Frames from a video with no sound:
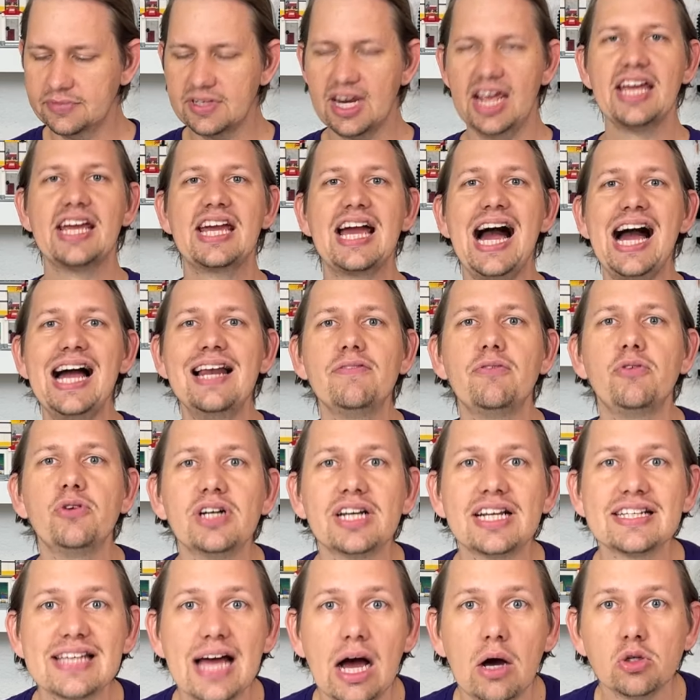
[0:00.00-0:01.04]
Egal, wo
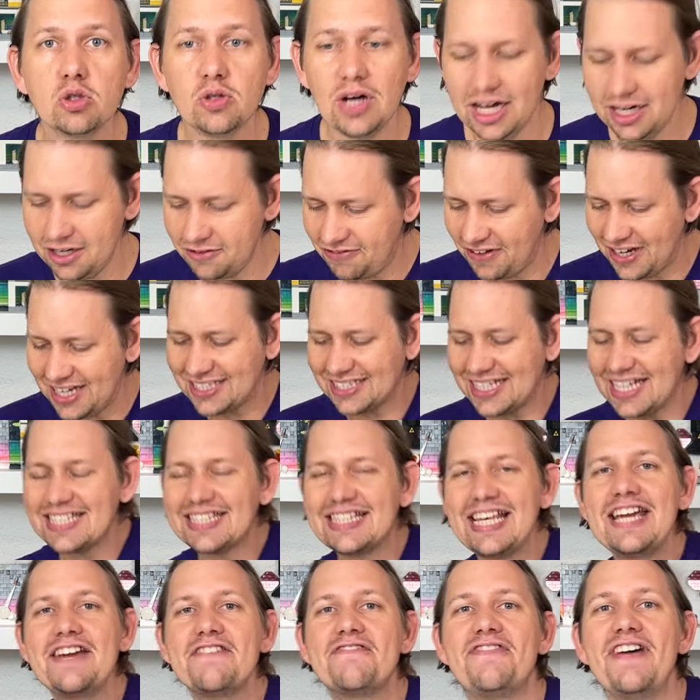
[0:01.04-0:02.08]
ihr das Auto anfasst, das
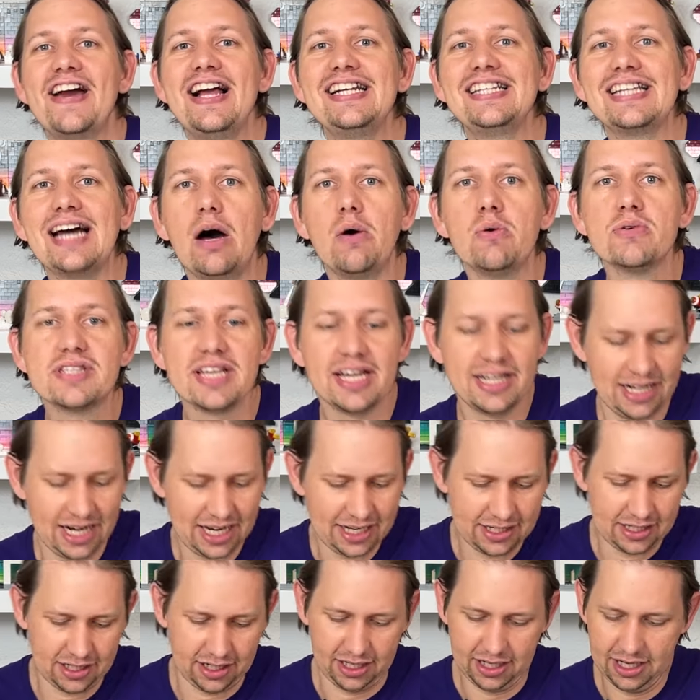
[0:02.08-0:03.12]
Ding fällt
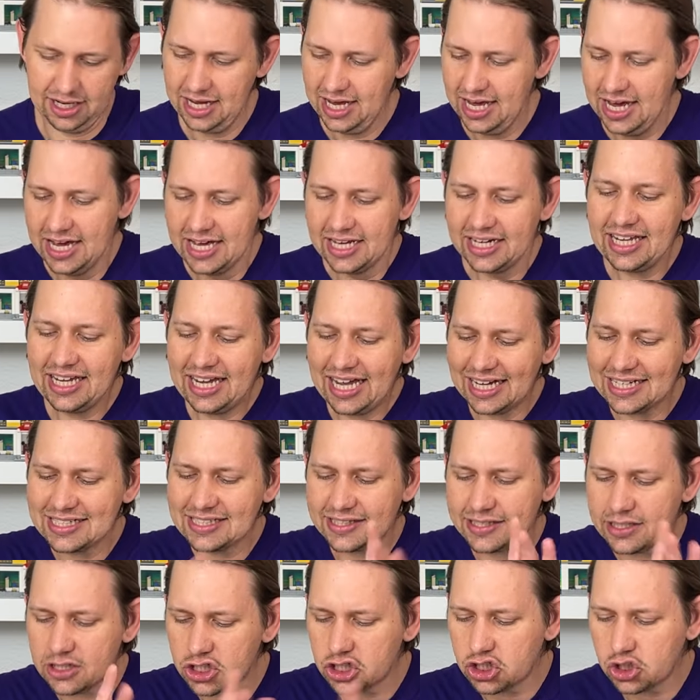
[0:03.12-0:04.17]
auseinander. Die
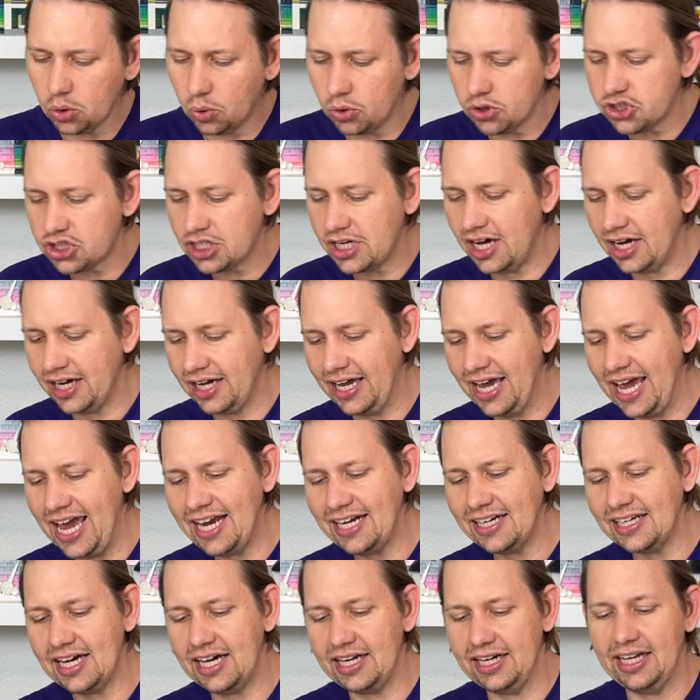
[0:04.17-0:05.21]
ganze Stoßstange
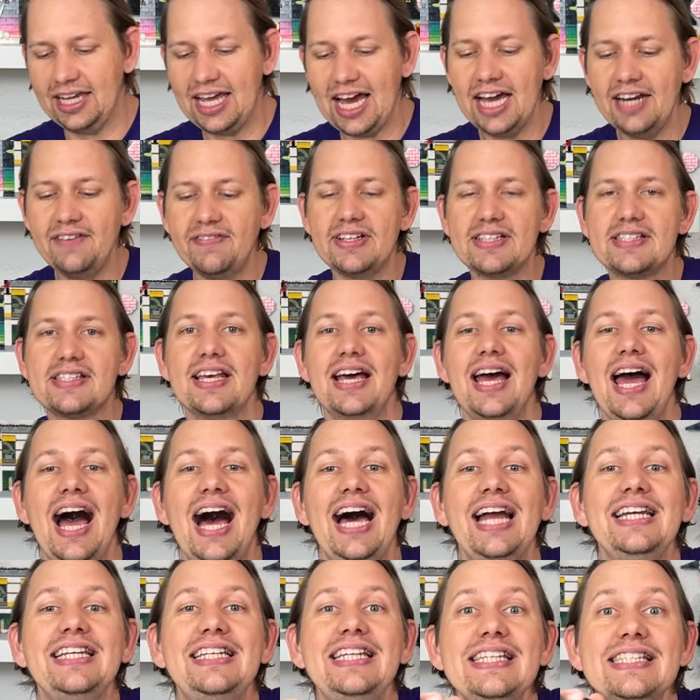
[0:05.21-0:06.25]
hängt an, kein Witz,
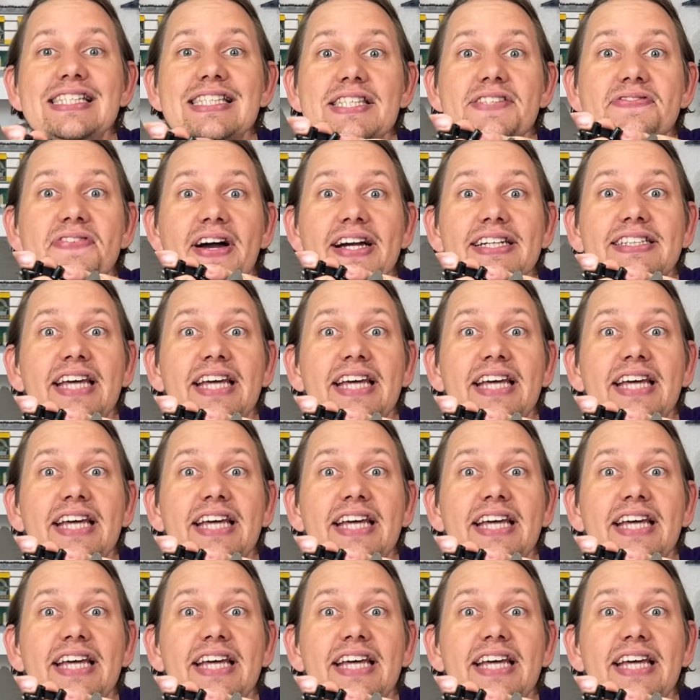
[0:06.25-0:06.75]
an diesen zwei